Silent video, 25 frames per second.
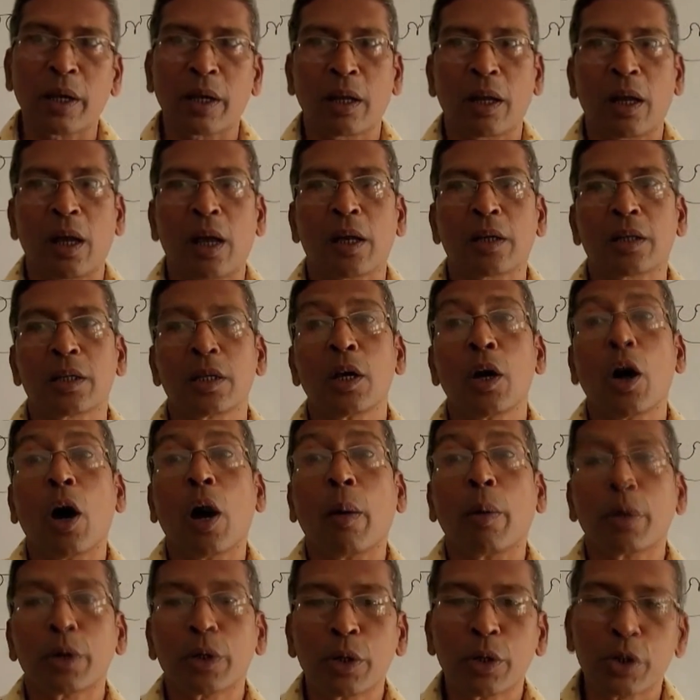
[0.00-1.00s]
আমরা ক্লাস
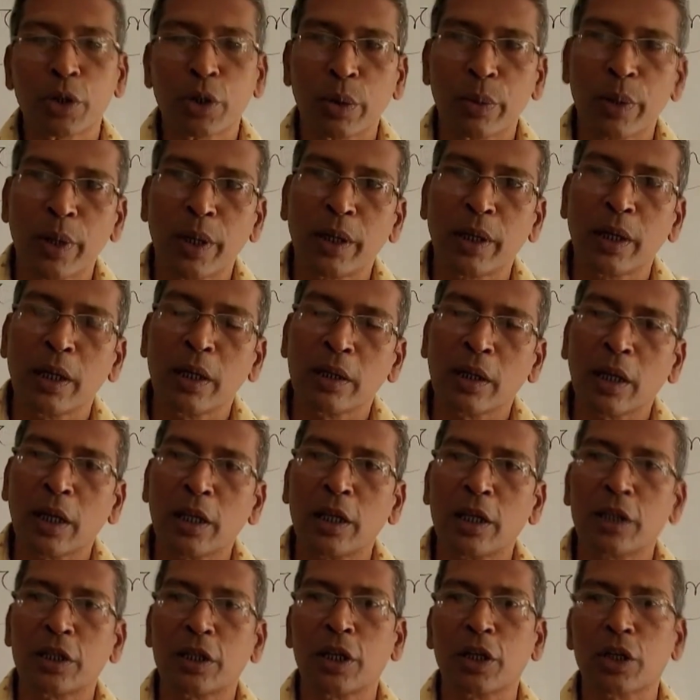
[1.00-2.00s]
অবসর সময়ে
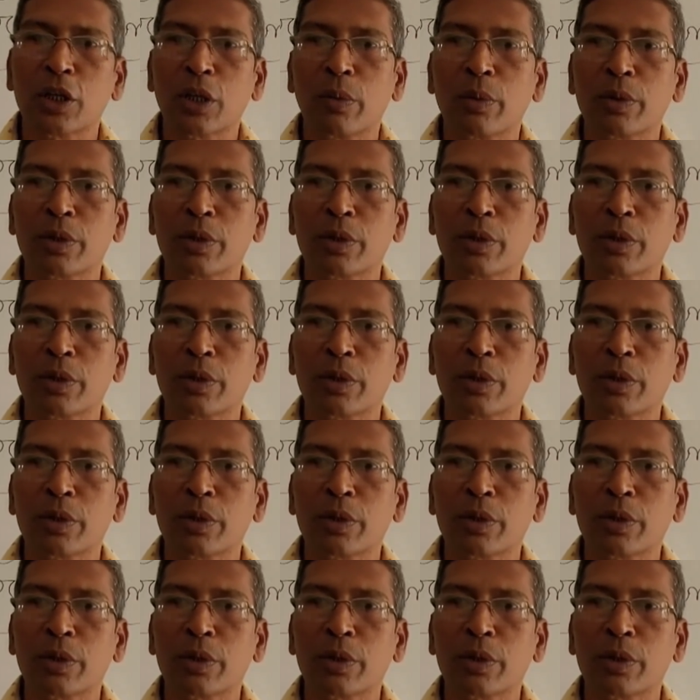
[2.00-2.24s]
তাদের সেই